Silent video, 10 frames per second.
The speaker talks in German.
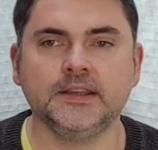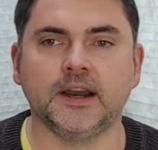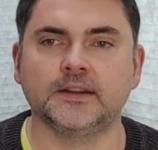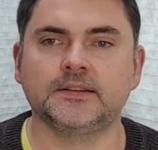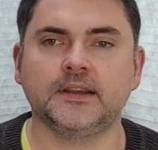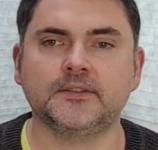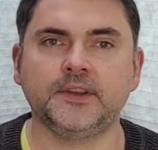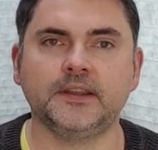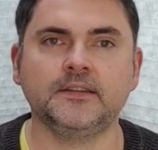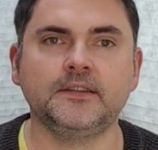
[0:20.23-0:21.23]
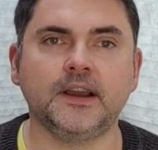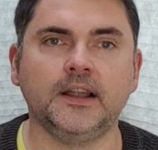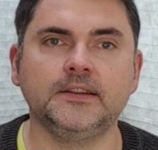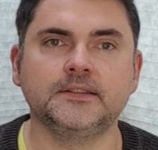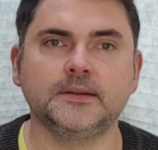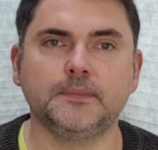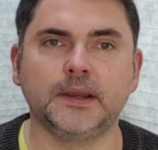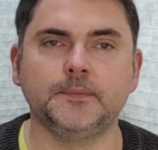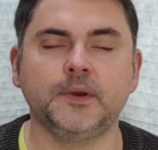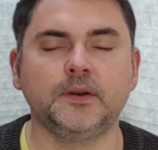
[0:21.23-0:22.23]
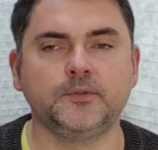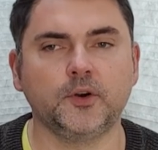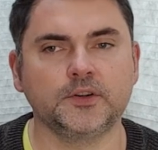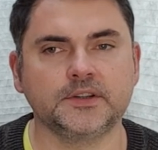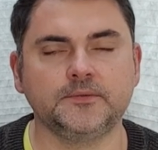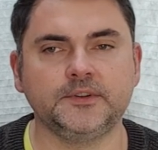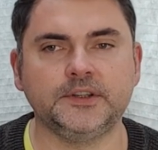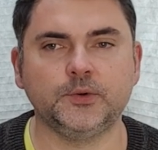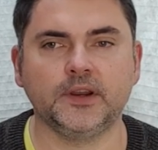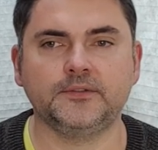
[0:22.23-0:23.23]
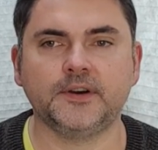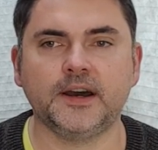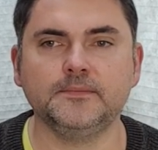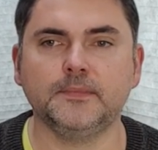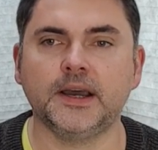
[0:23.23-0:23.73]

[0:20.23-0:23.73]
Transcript: Ja, das werden Sie alles in meinem folgenden Video erfahren.